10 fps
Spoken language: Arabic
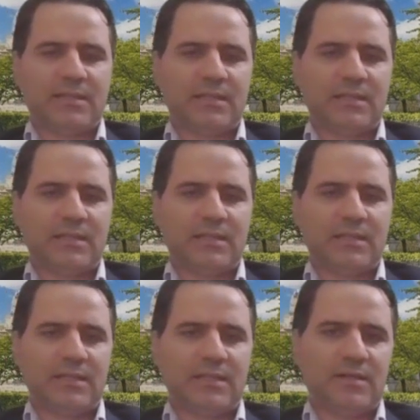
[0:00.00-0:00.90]
خلال
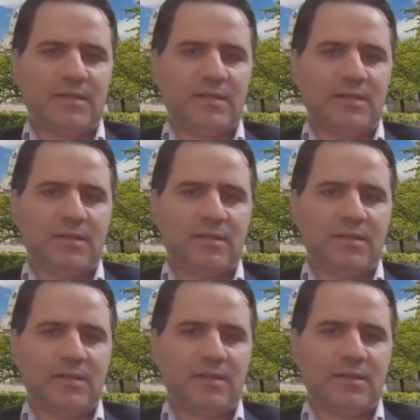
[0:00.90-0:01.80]
خلال
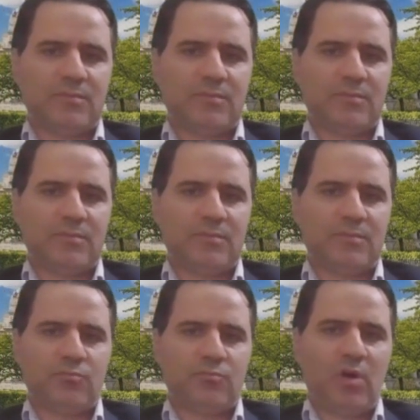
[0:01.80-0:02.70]
الانتخابات
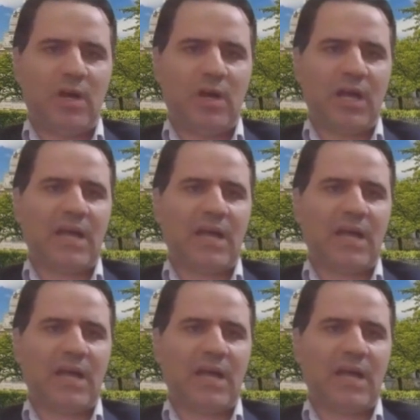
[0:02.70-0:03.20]
النصفيه